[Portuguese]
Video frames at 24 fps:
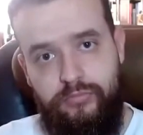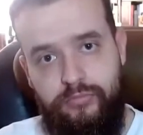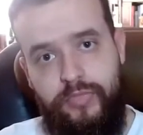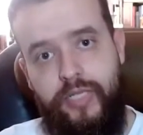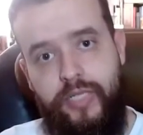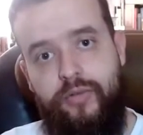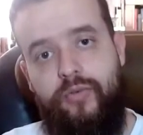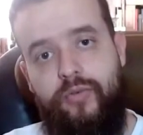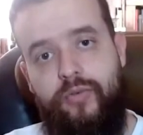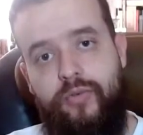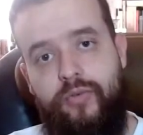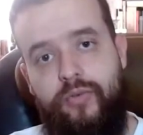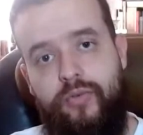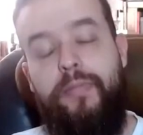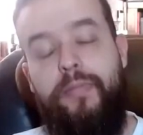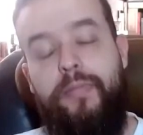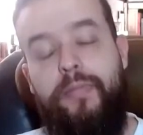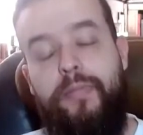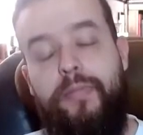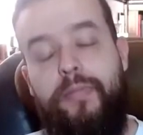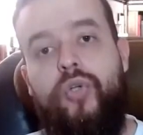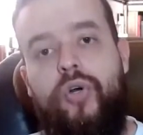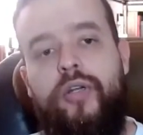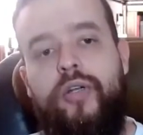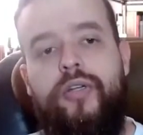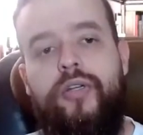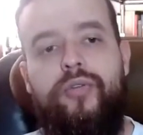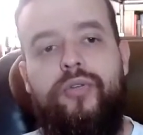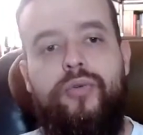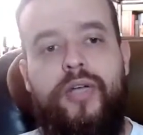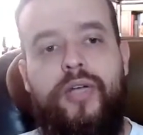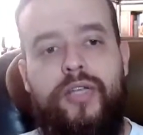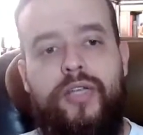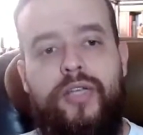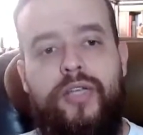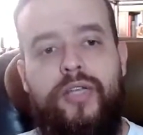né, um repertório
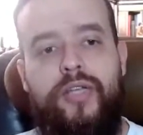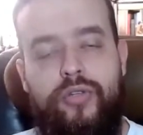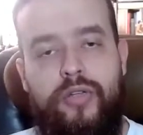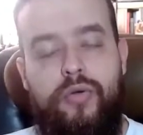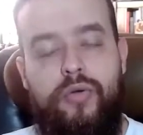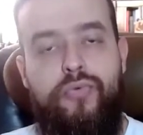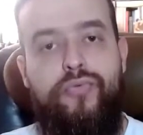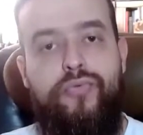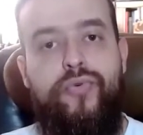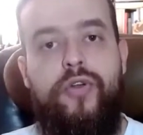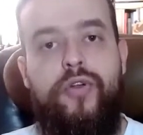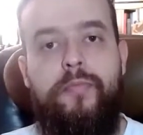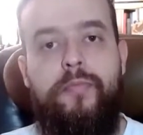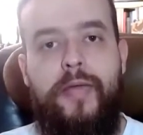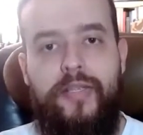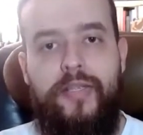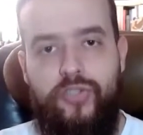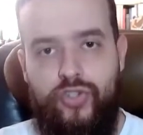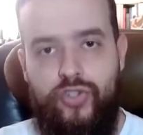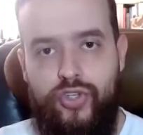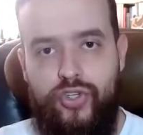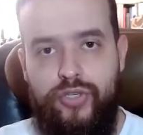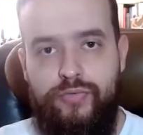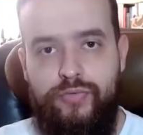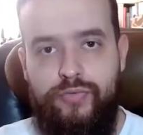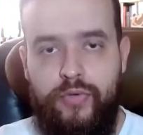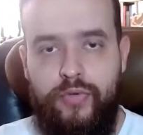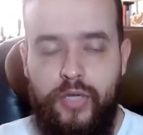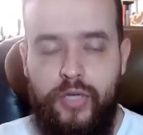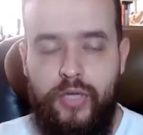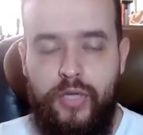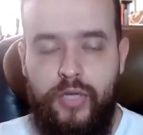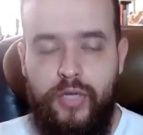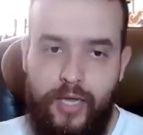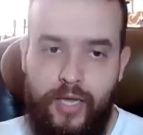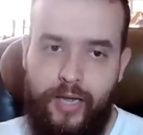educacional formativo
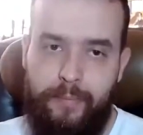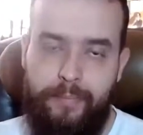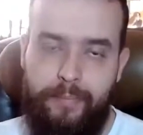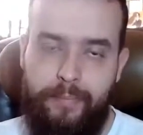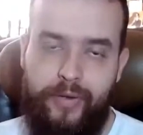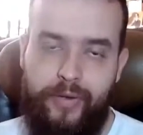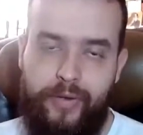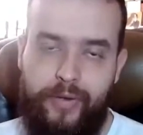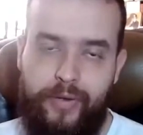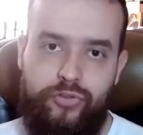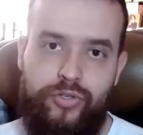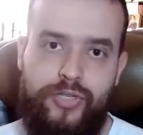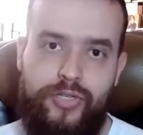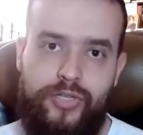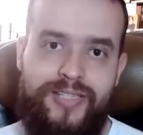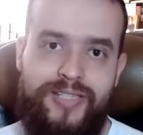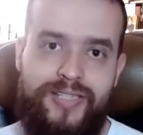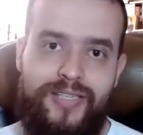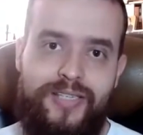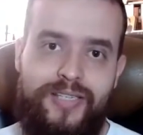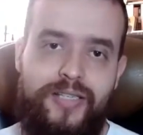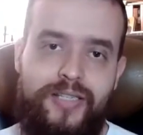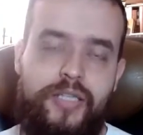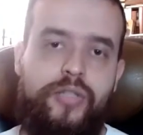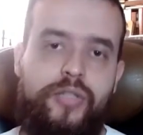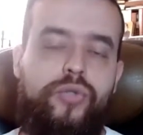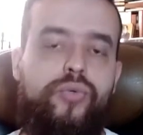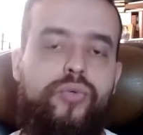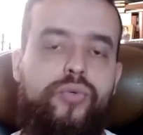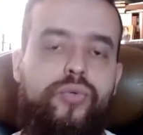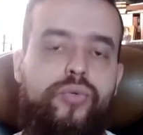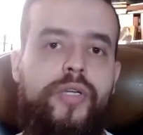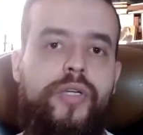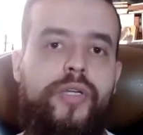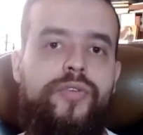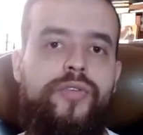a partir dessas
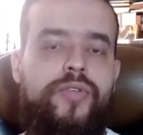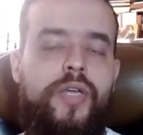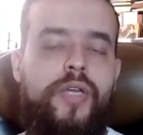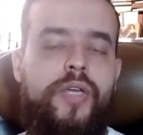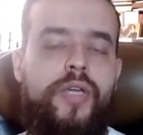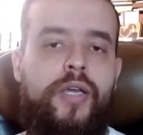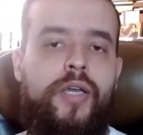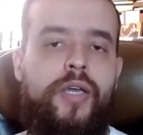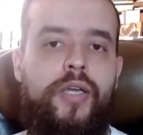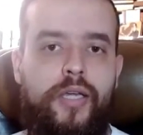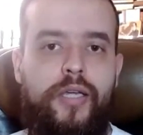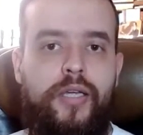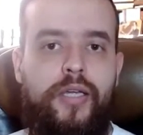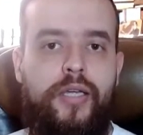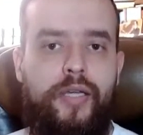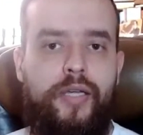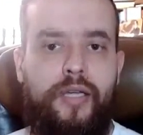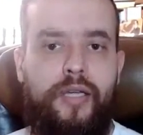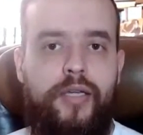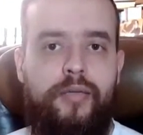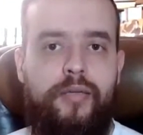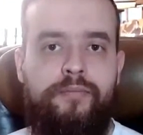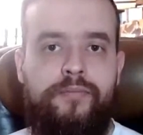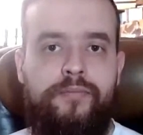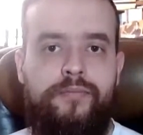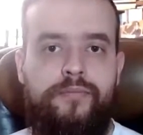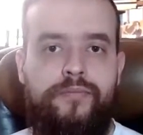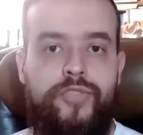leituras um, é,